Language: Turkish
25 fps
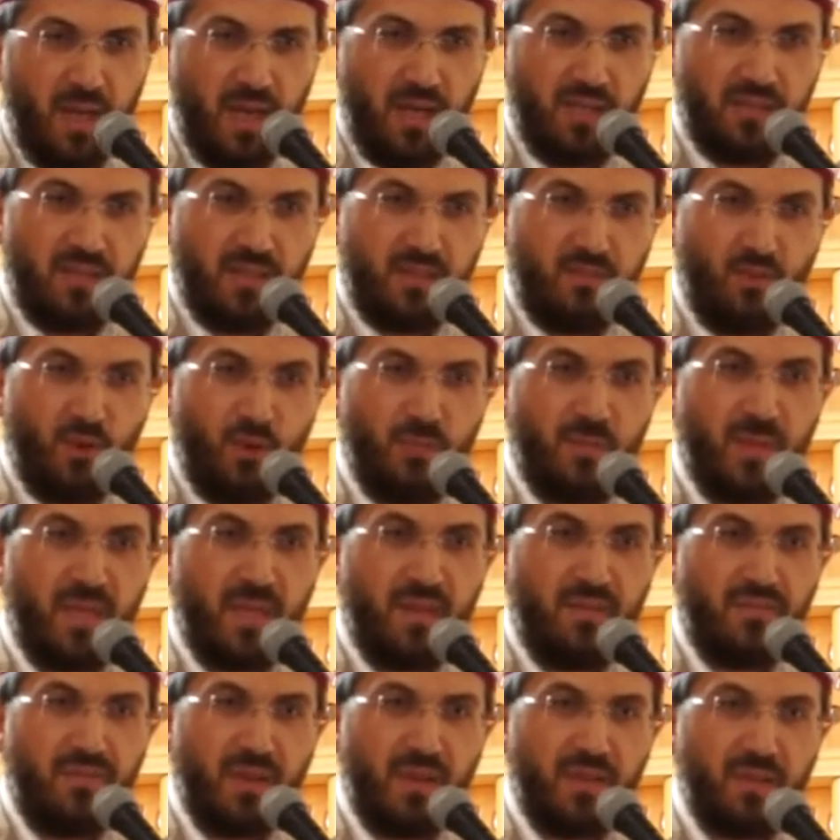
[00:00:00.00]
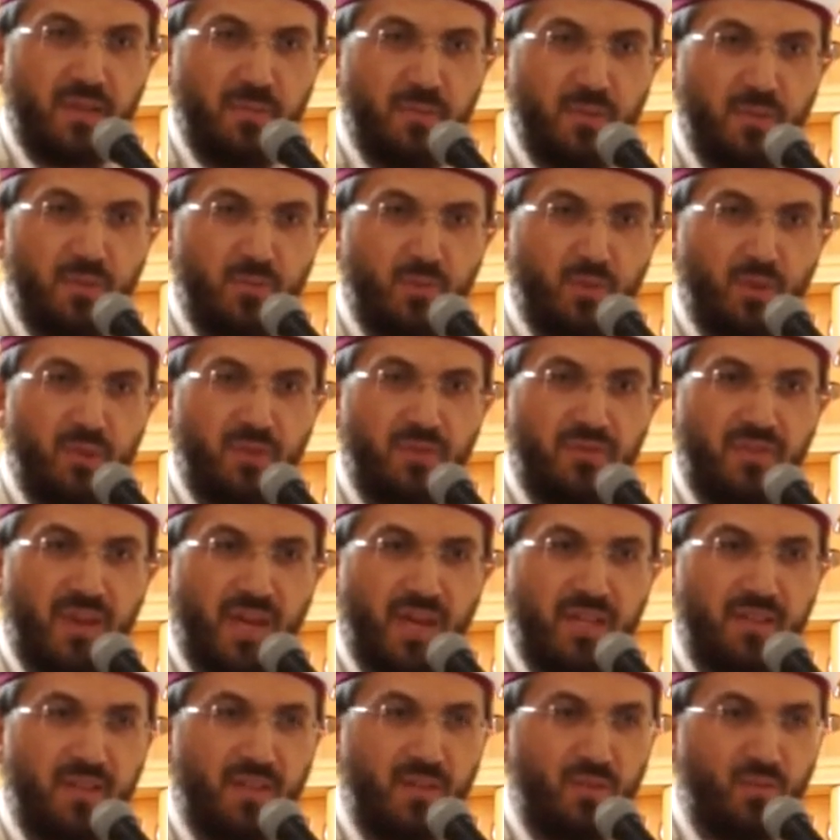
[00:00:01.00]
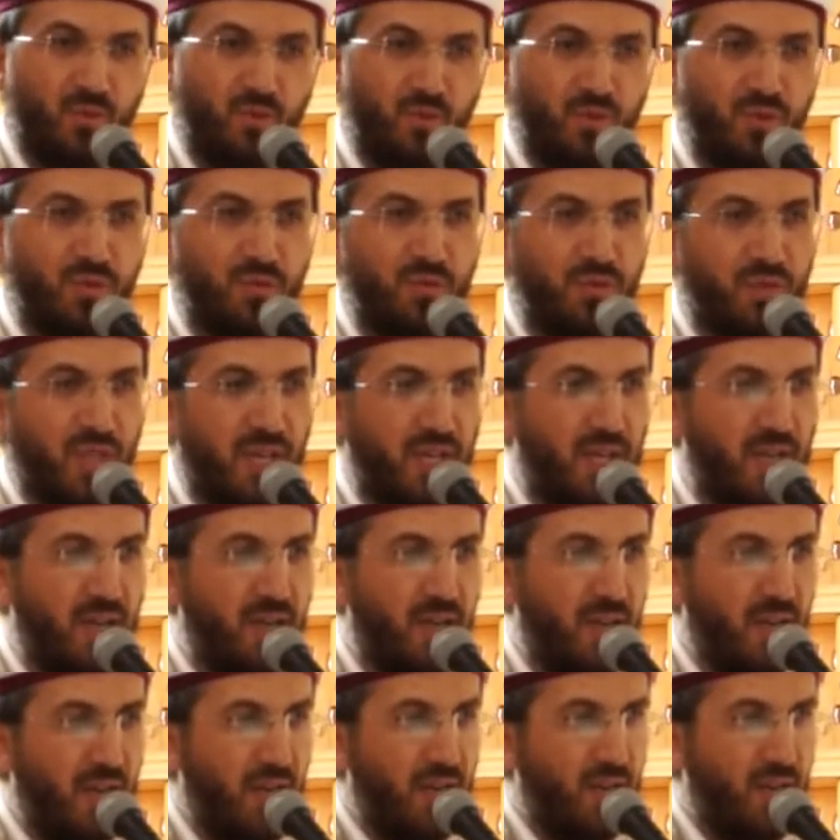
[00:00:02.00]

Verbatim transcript: Hazreti Ömer Efendimiz bu ifadeyi duyunca